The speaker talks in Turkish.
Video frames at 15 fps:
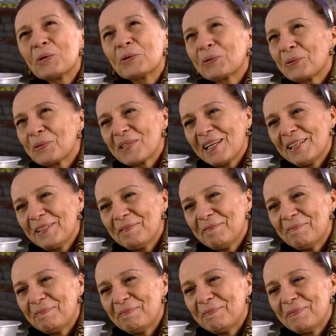çok güzel.
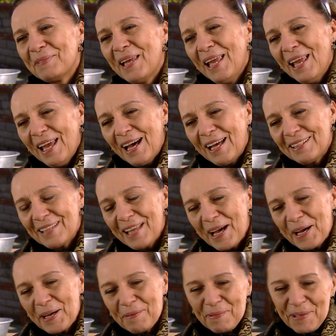
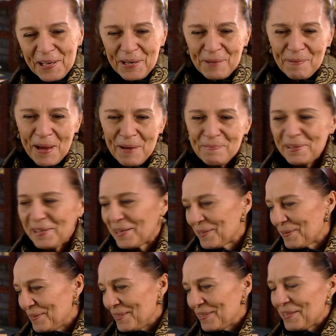Hatta bir ara ben
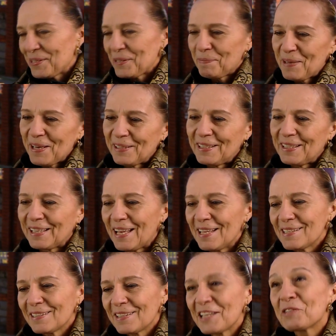bile ikisi bir araya
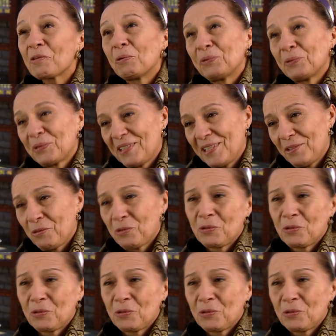gelse nasıl olur diye